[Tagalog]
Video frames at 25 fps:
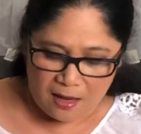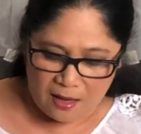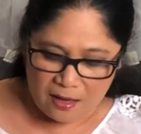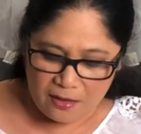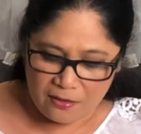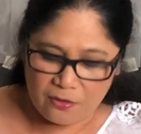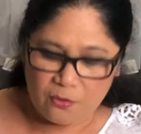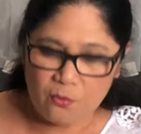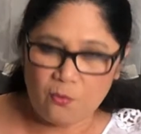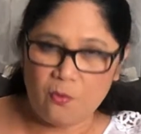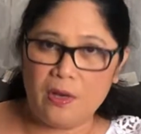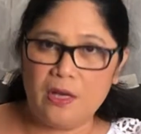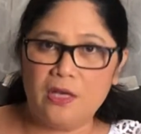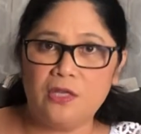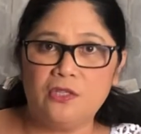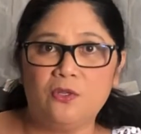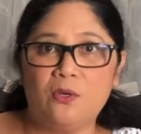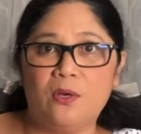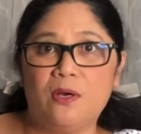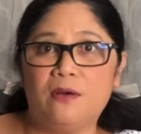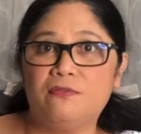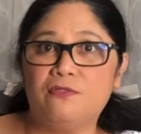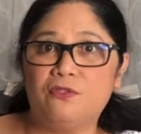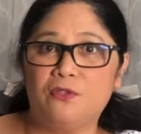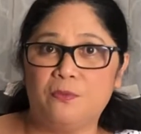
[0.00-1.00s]
Otherwise,
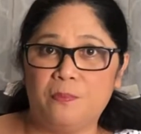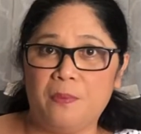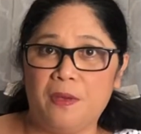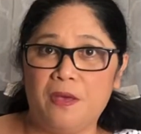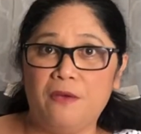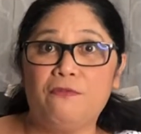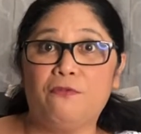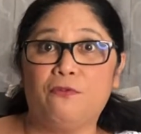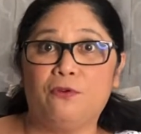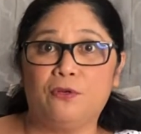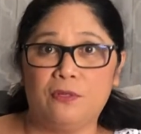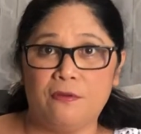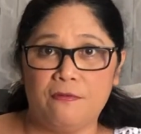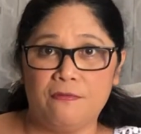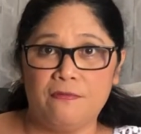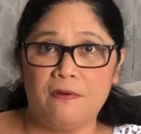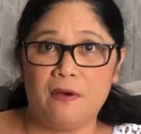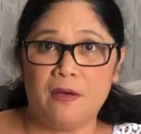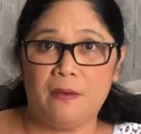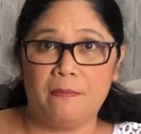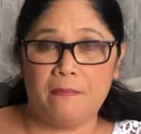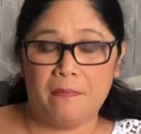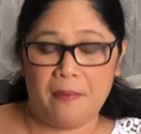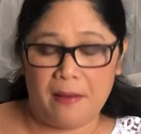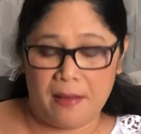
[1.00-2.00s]
you have to pay 45
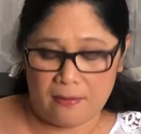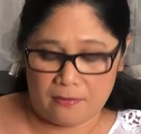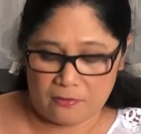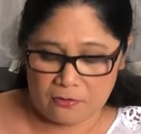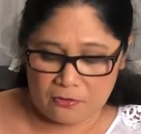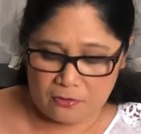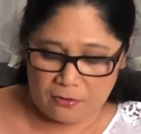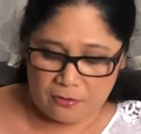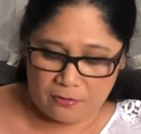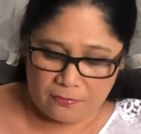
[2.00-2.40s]
pounds.